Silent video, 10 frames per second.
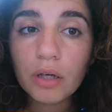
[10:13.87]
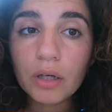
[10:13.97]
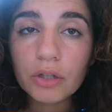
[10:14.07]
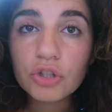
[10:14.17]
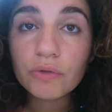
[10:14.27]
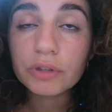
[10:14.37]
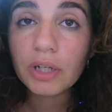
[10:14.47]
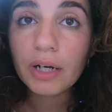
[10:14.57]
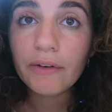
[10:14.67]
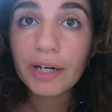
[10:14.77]
e ci
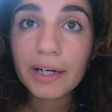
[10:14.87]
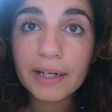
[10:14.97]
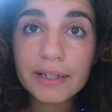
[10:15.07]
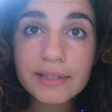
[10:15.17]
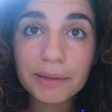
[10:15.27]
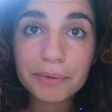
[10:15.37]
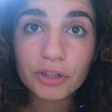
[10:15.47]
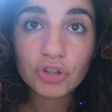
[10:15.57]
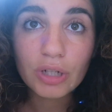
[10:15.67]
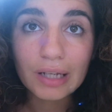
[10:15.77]
andrò a lavare anche le scarpe
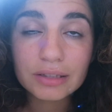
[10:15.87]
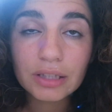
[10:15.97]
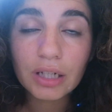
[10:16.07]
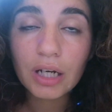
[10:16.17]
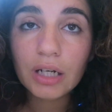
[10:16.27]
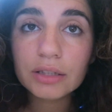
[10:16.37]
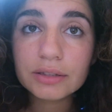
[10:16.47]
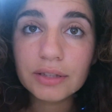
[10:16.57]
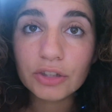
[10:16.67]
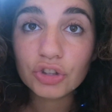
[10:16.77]
da ginnastica,
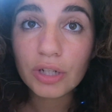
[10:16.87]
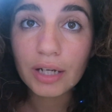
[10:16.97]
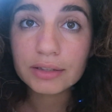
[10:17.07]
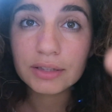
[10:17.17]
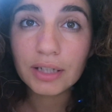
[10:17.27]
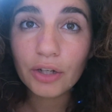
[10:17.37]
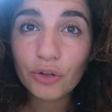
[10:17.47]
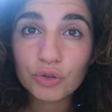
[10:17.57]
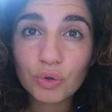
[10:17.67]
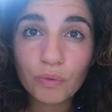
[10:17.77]
da ginnastica io
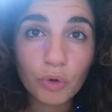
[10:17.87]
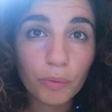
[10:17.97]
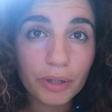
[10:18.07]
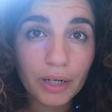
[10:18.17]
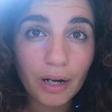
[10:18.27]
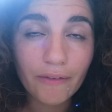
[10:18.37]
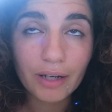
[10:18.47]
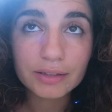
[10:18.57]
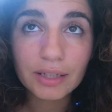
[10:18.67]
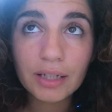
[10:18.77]
non so voi come le
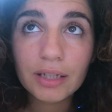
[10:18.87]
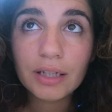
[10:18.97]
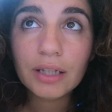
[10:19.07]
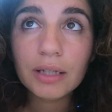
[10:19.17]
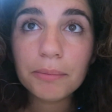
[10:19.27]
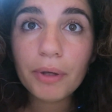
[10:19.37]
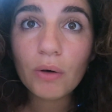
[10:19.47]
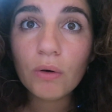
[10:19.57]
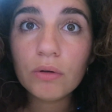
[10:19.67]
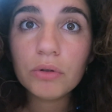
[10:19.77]
lavate
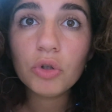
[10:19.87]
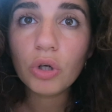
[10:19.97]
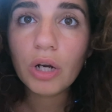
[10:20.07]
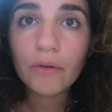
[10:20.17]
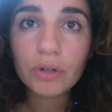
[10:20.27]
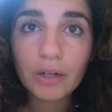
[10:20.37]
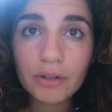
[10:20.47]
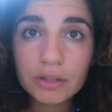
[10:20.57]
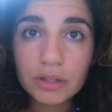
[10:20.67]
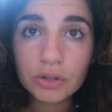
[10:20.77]
però io le lavo in
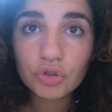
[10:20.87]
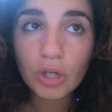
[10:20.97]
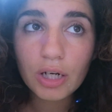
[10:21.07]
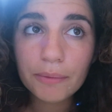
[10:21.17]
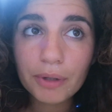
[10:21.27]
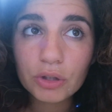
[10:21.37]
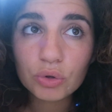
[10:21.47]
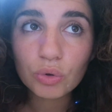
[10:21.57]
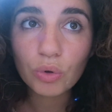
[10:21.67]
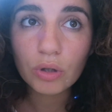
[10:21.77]
lavatrice le
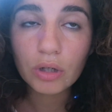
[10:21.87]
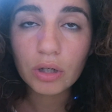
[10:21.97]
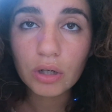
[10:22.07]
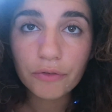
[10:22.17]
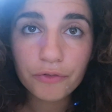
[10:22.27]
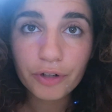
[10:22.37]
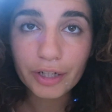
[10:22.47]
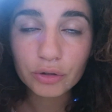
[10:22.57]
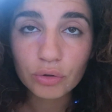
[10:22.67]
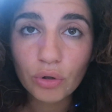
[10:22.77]
metto a
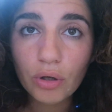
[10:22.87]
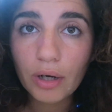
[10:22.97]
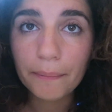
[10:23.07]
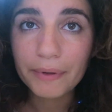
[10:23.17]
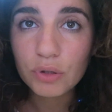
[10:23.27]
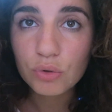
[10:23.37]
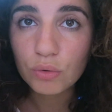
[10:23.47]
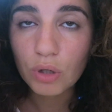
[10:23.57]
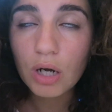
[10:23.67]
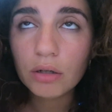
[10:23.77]
freddo a
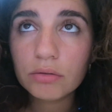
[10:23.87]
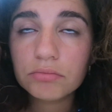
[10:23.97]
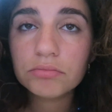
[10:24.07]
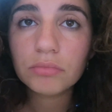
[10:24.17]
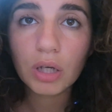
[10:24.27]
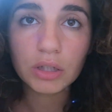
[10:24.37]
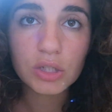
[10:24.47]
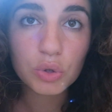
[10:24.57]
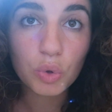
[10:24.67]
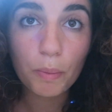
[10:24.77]
mezz'ora ed
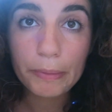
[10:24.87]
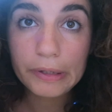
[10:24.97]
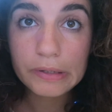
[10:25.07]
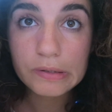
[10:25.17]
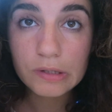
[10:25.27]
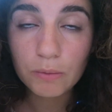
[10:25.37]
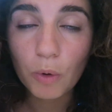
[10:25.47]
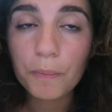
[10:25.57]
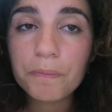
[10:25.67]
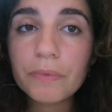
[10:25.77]
escono benissimo